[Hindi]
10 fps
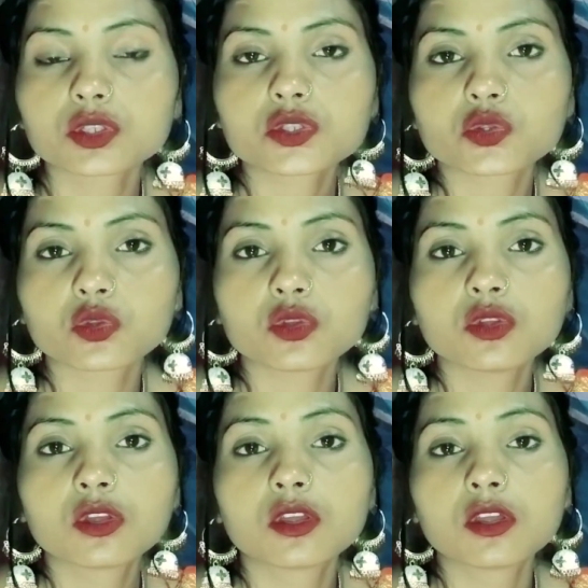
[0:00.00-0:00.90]
दोस्तों
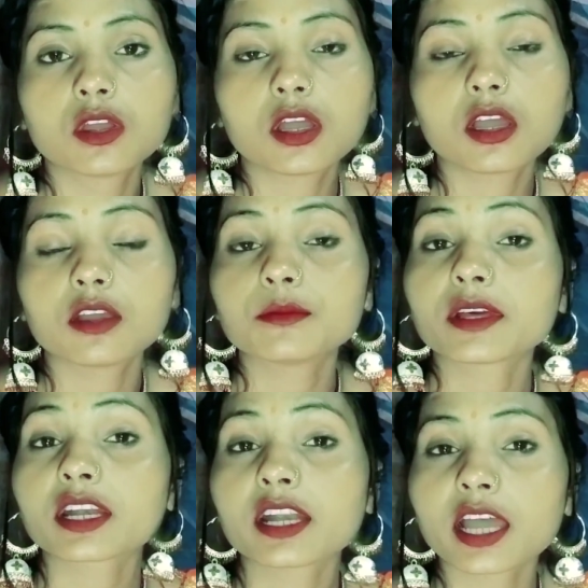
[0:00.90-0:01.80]

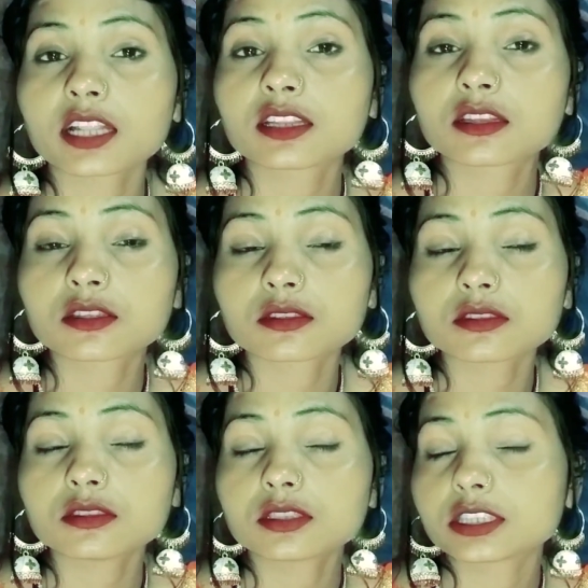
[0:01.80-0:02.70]
अमरनाथ
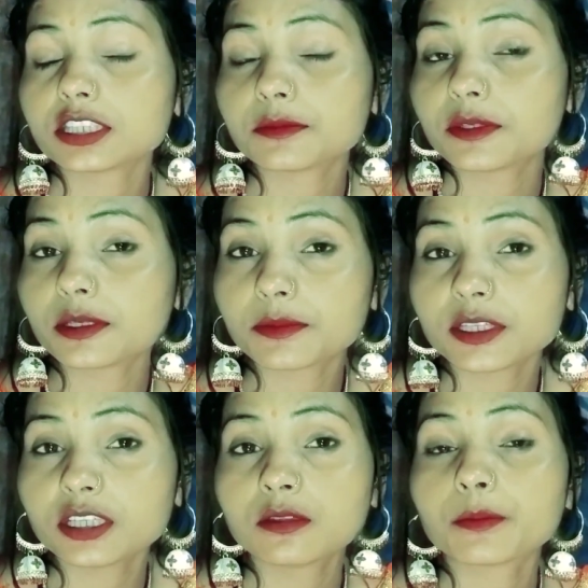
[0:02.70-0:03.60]
की
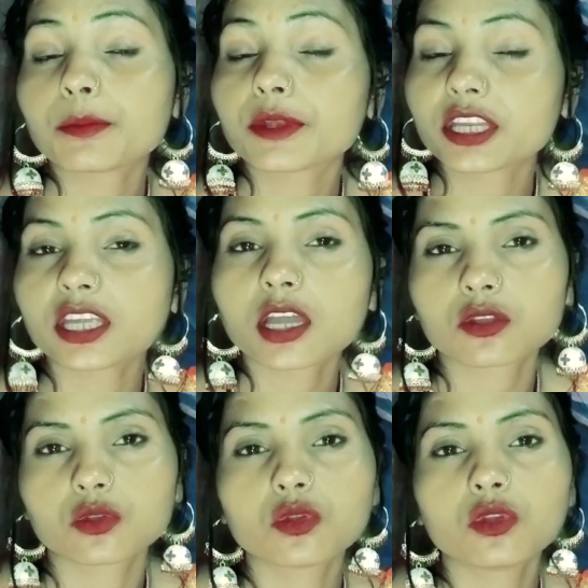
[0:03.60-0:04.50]
बीबी प्रिया
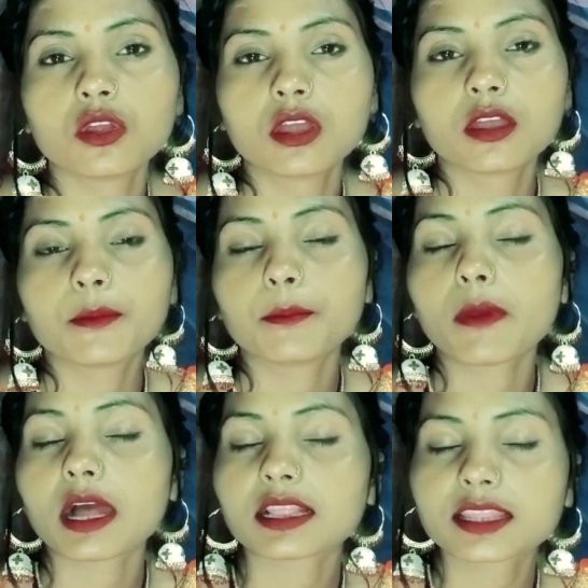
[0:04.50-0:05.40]
को
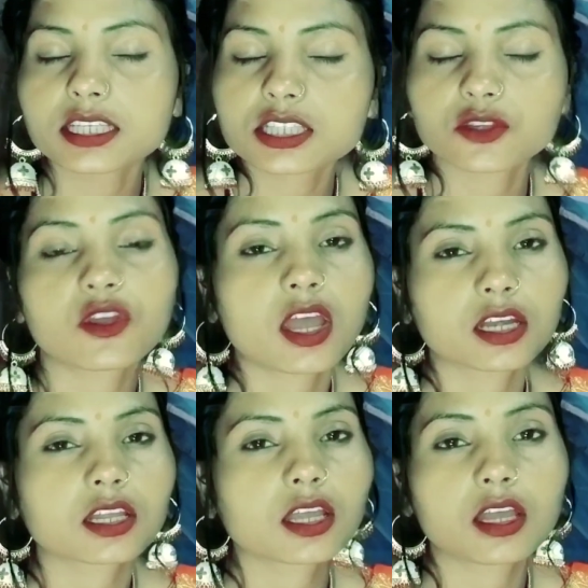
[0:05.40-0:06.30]
मालती
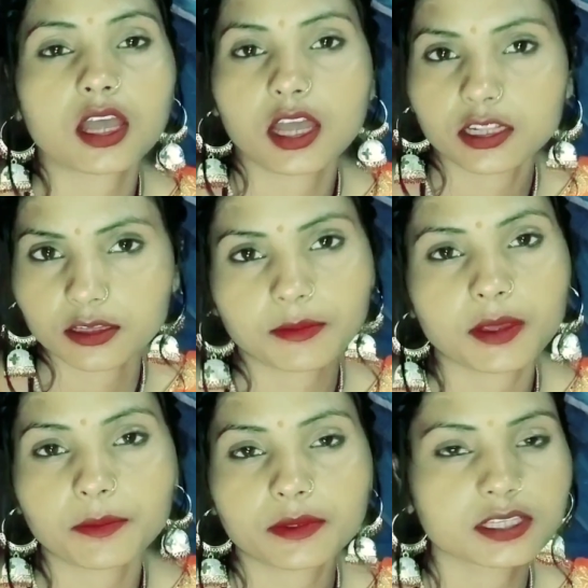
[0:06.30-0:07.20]
चौहान का
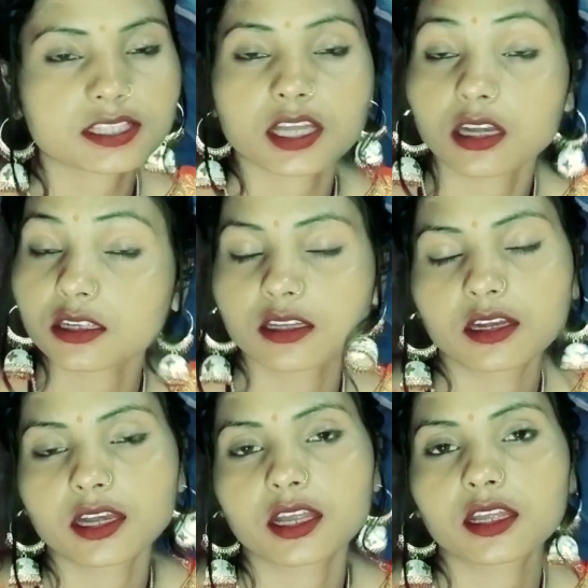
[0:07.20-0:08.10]
आत्मा परेशान
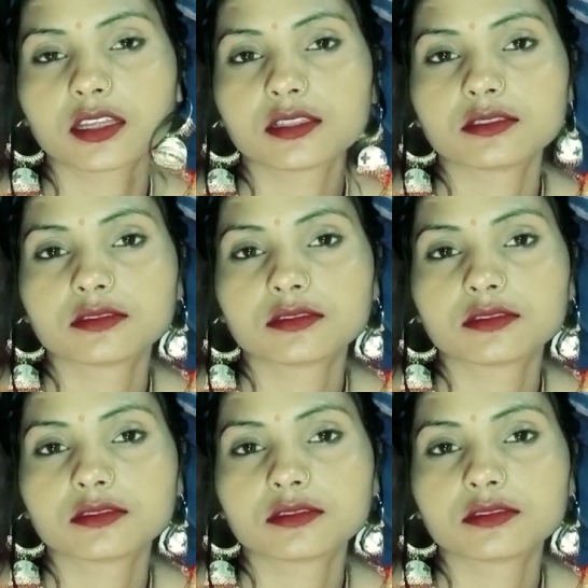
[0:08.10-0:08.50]
कर रहा है